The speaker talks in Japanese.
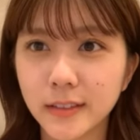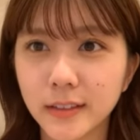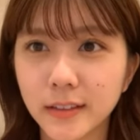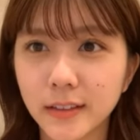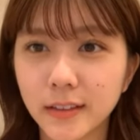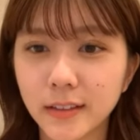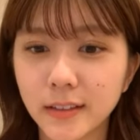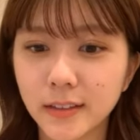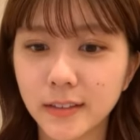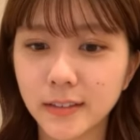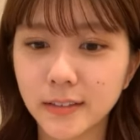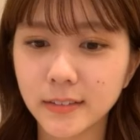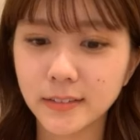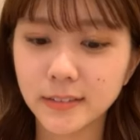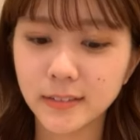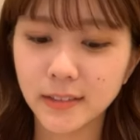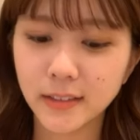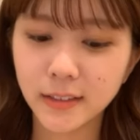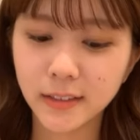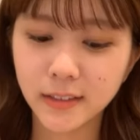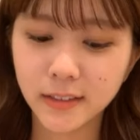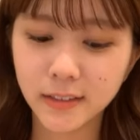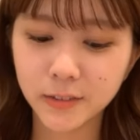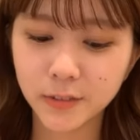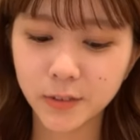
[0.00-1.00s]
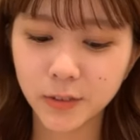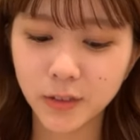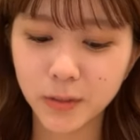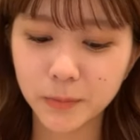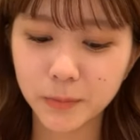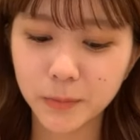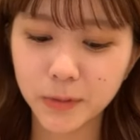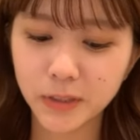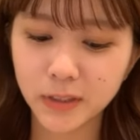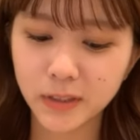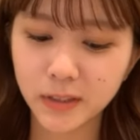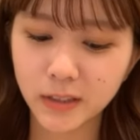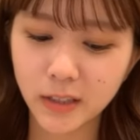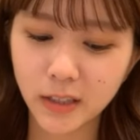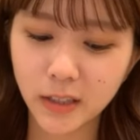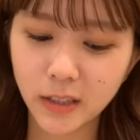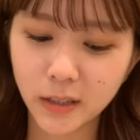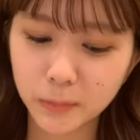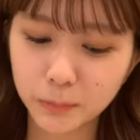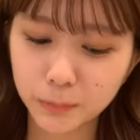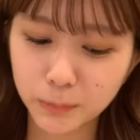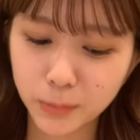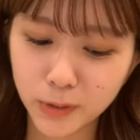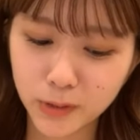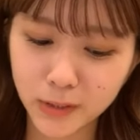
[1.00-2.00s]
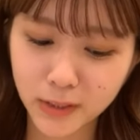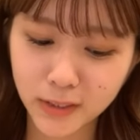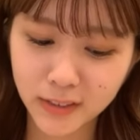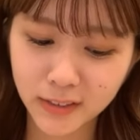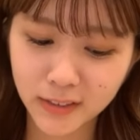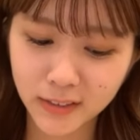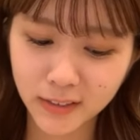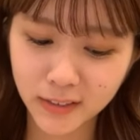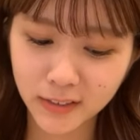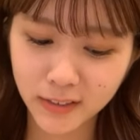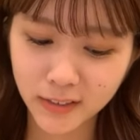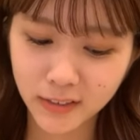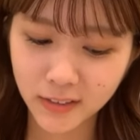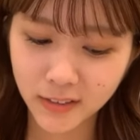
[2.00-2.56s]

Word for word: か映画とか見ててやっぱり